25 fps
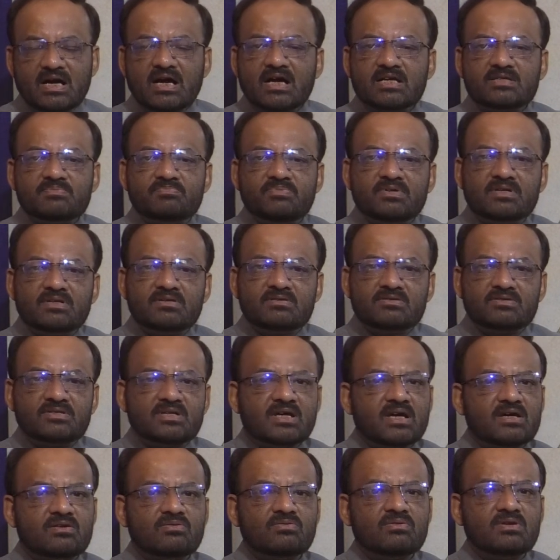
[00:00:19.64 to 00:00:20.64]
आज फिर
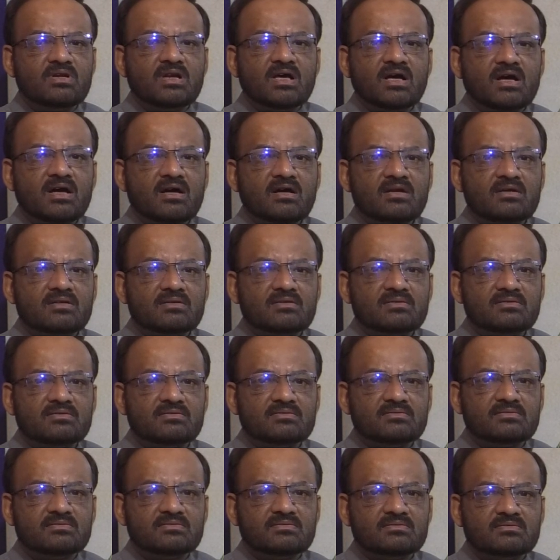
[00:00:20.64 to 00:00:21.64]
शहरुल्लाह
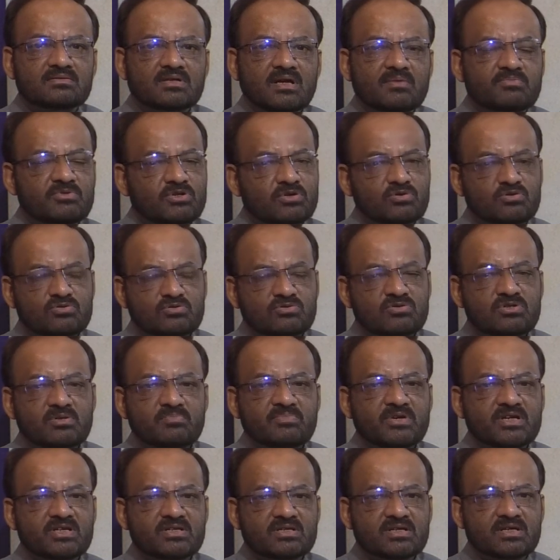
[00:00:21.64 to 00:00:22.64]
अपनी खसूस
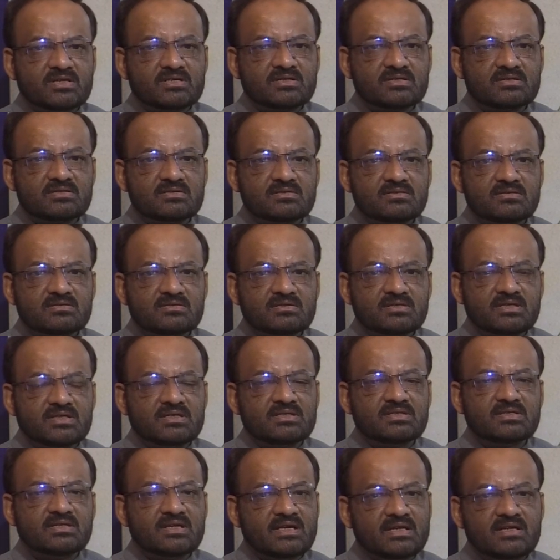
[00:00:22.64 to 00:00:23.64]
पेशकश की
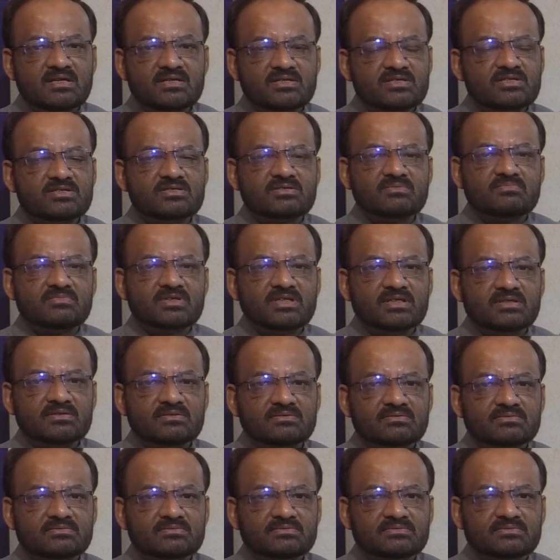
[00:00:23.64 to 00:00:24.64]
इस नई नशस्त में
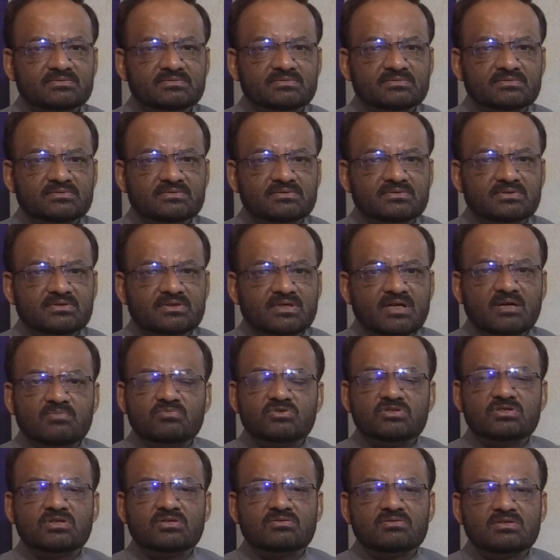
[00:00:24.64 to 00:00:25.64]
हम
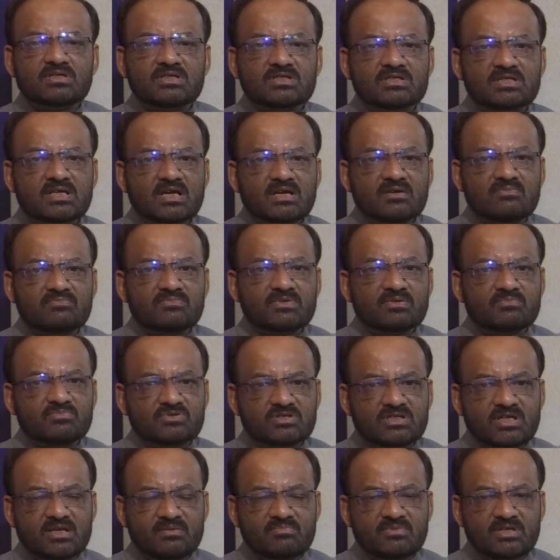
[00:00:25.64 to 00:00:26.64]
उज्जतुलस्लाम
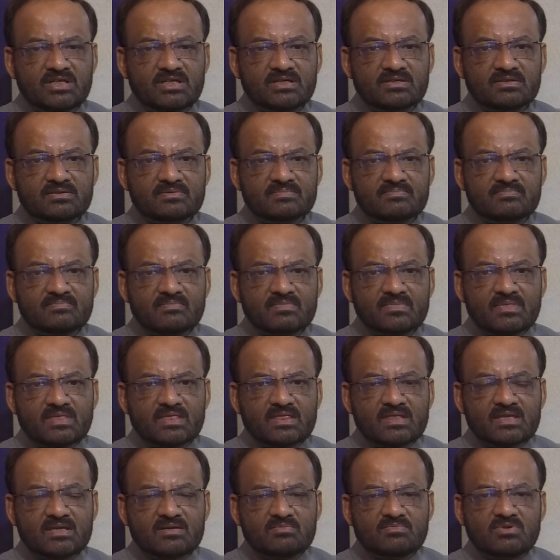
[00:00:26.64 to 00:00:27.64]
वलमसलमिन
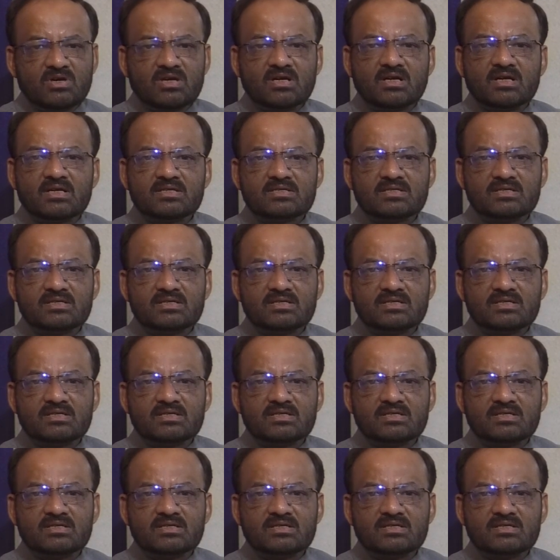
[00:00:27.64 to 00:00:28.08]
मौलाना